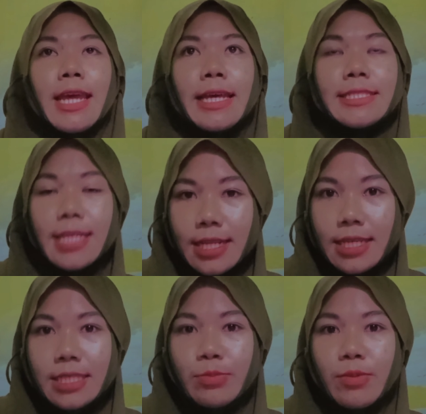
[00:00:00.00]
Nah,
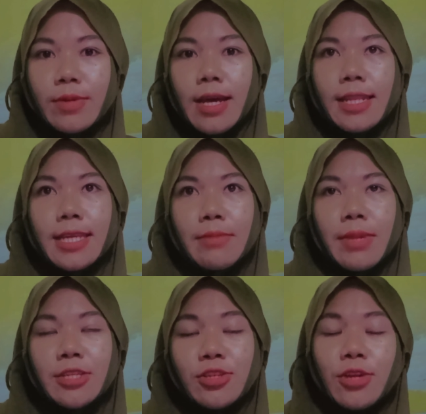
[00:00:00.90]
jadi sebelum kalian
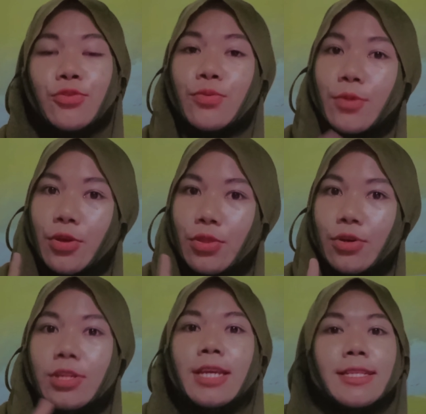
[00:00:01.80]
melanjutkan untuk
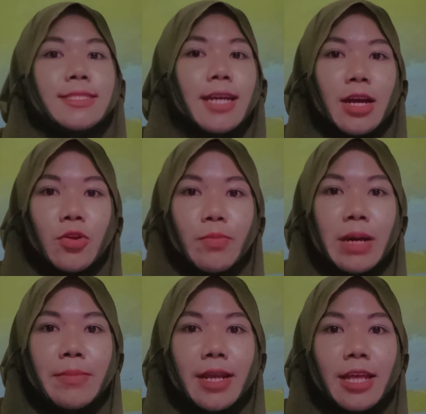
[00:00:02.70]
menonton, jangan
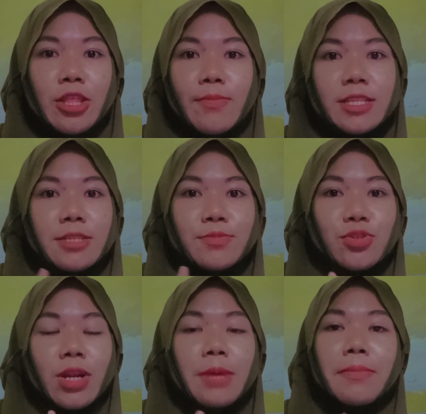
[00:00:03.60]
lupa menekan tombol
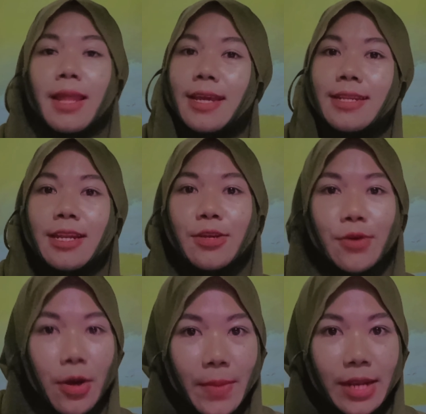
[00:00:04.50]
subscribe, like, dan
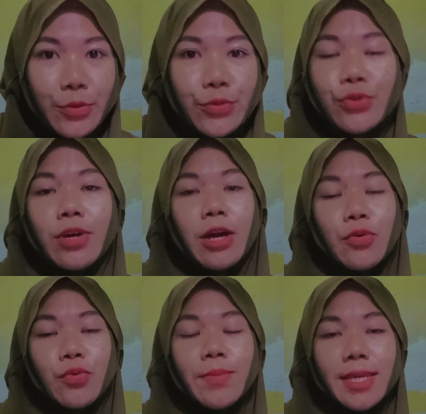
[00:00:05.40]
komen untuk
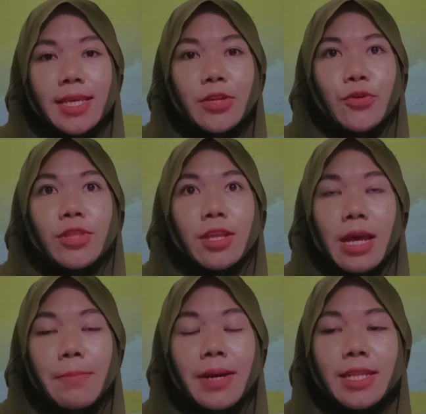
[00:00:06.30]
aku bikin konten
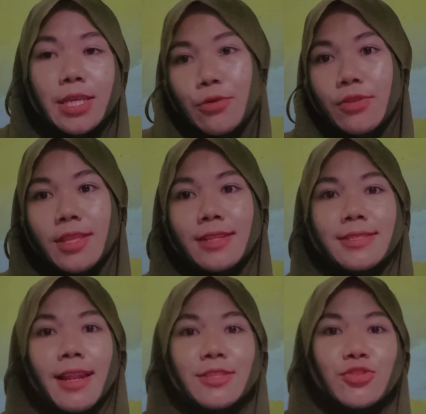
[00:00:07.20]
apa di konten
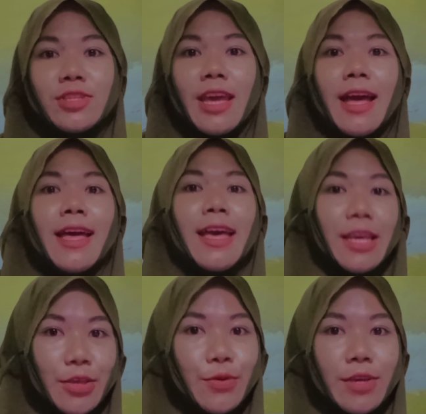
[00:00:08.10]
selanjutnya.
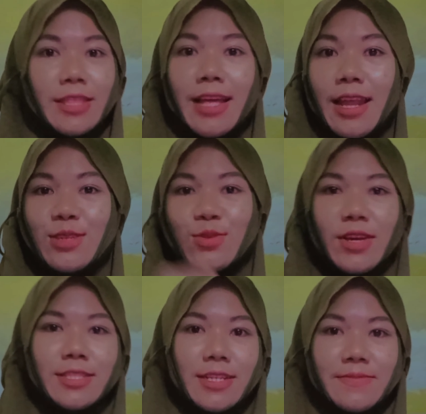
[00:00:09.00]
Yuk kita langsung
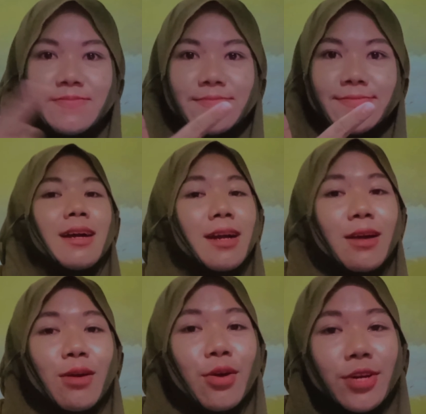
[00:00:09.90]
aja.
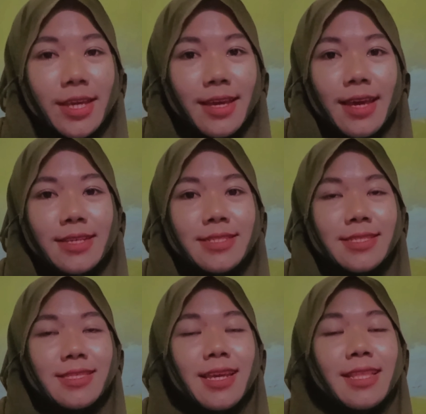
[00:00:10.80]
Oke okay
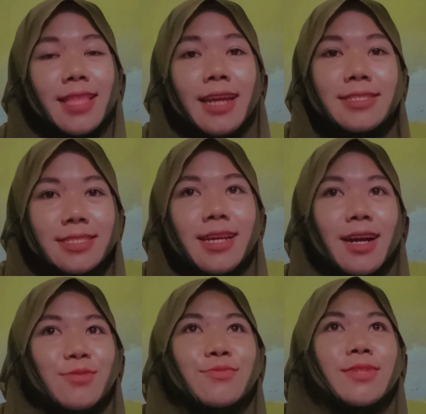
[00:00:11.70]
guys, dari tadi
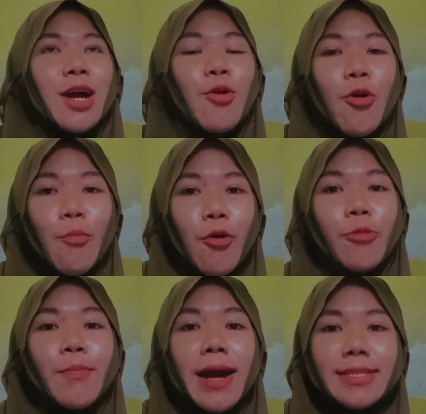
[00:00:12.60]
aku udah
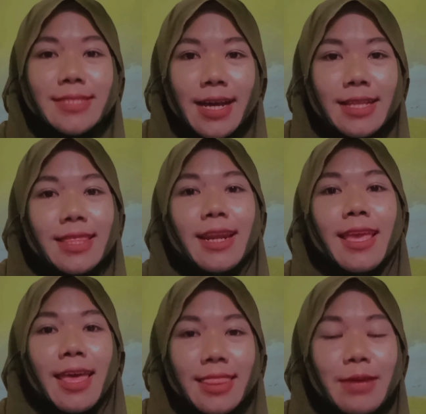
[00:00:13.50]
ngomong banyak,
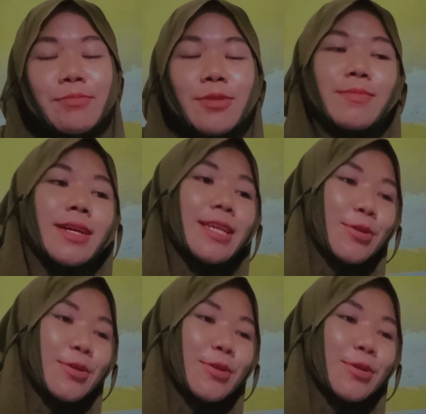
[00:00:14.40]
ternyata belum ke